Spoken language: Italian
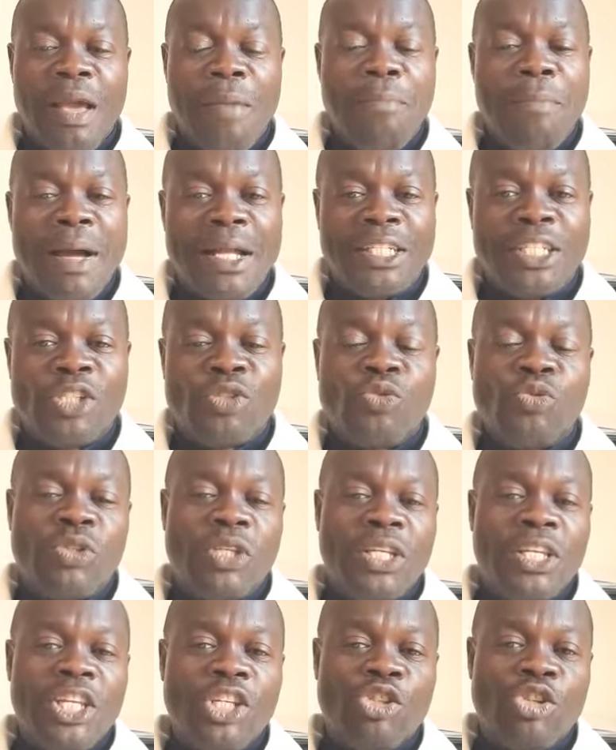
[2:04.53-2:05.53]
Ma Gesù
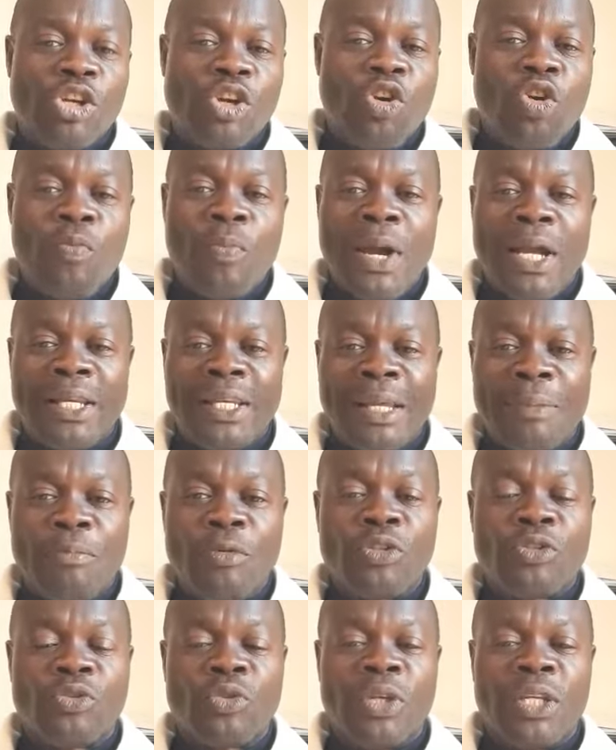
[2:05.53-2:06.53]
ti dice come agli
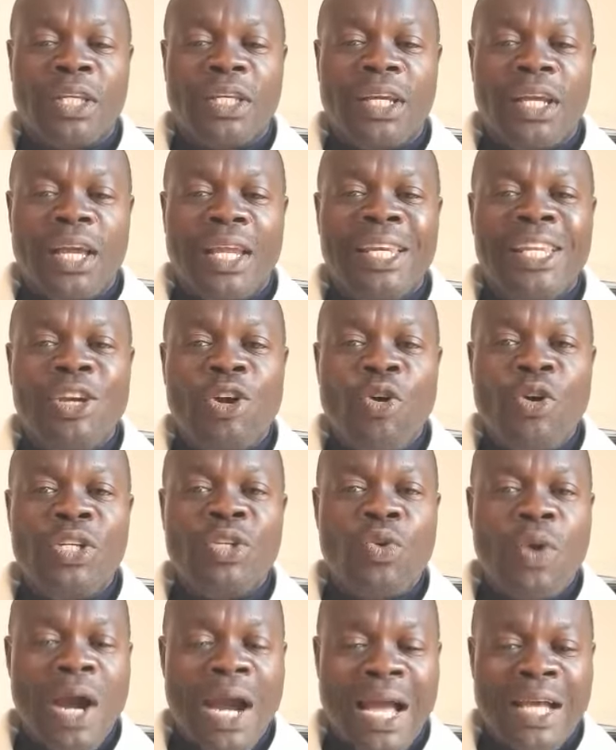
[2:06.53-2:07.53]
apostoli, in
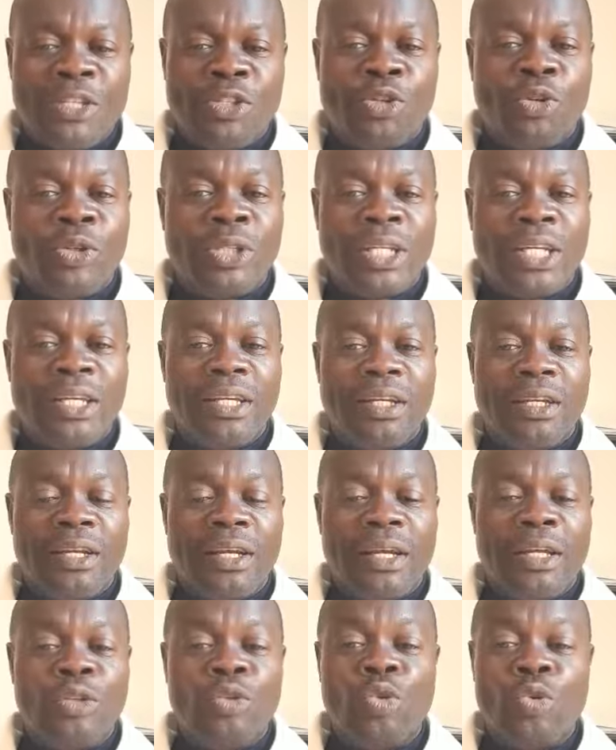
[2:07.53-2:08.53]
ogni occasione
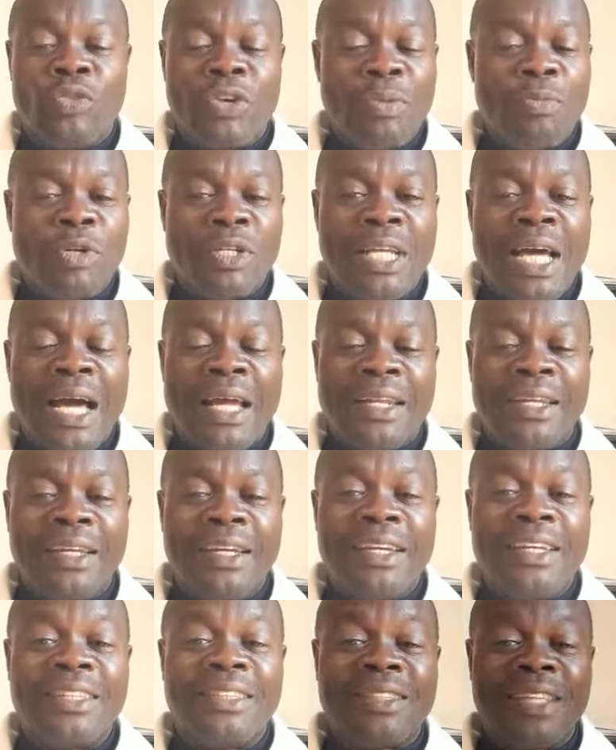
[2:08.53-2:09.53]
dovremo
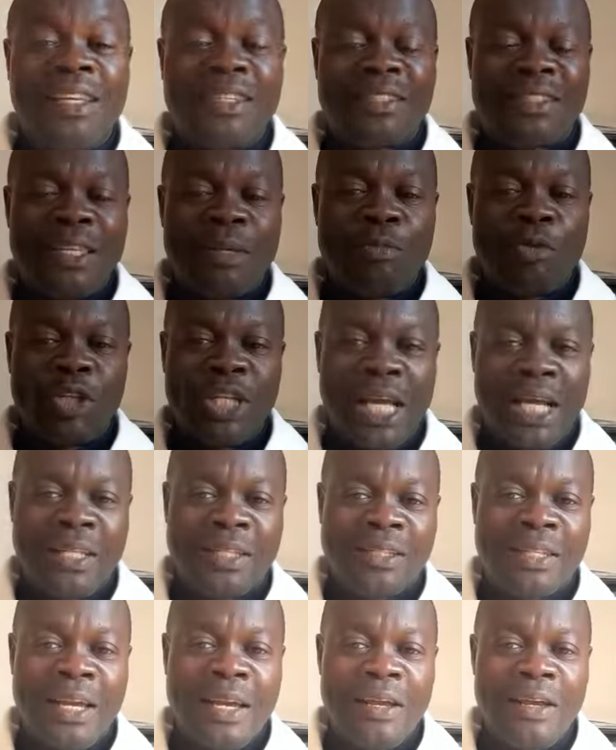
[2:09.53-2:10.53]
dare
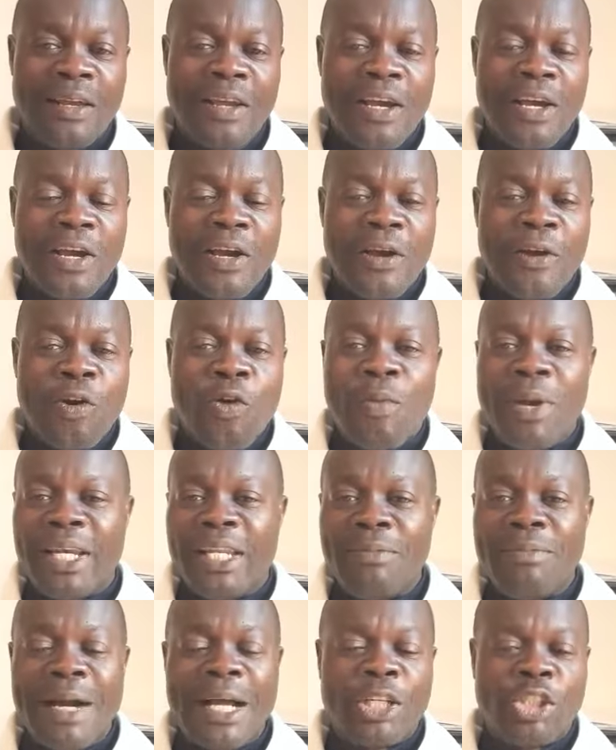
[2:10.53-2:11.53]
testimonianza, come
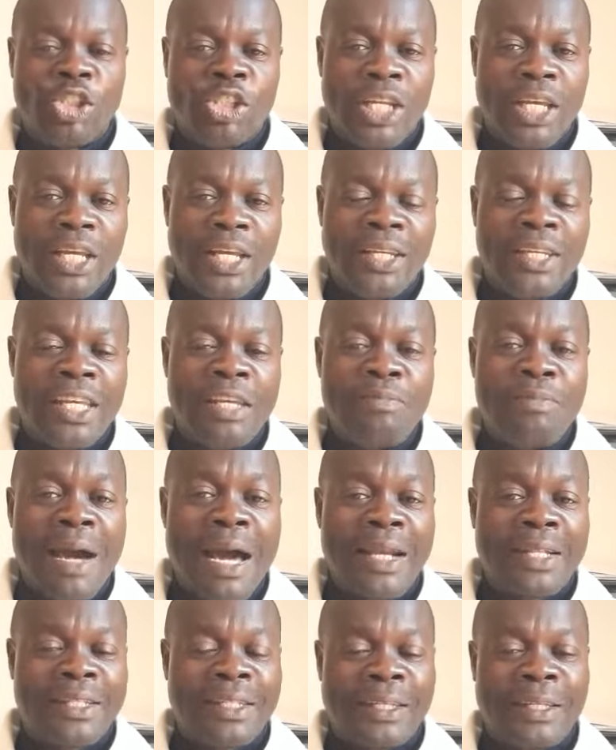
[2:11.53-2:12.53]
all'immagine dei
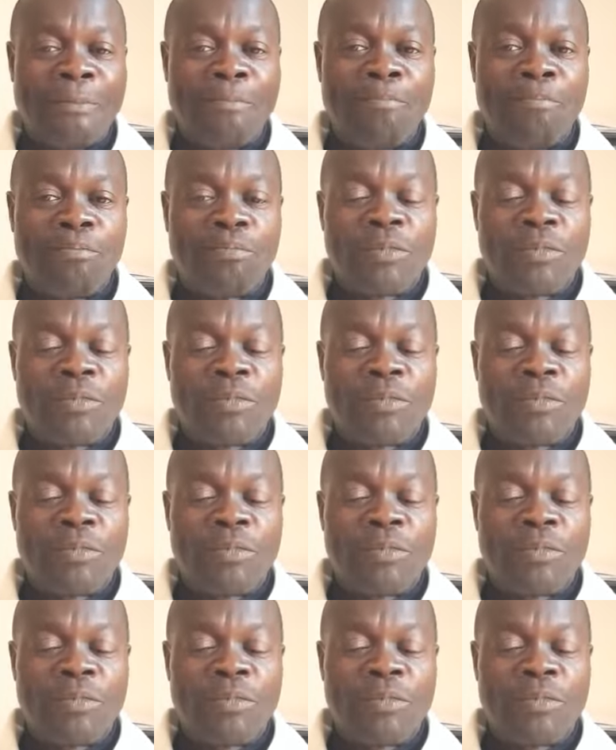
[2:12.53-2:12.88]
martiri.